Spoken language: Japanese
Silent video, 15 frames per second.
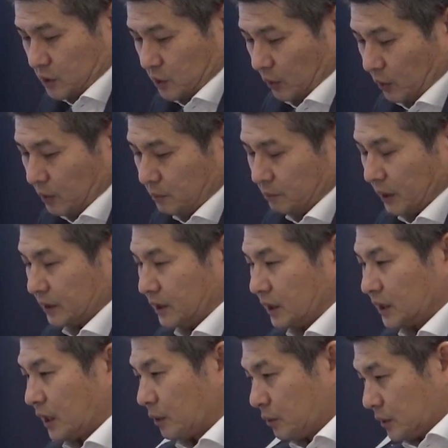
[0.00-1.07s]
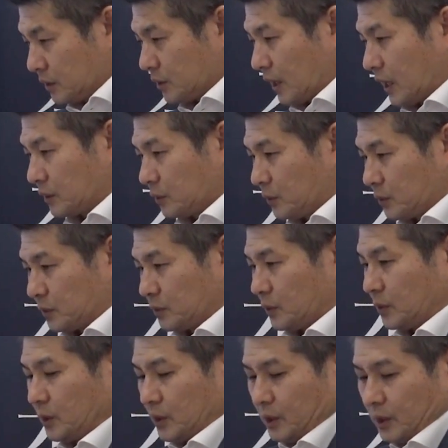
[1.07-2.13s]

しと、出直りの波動の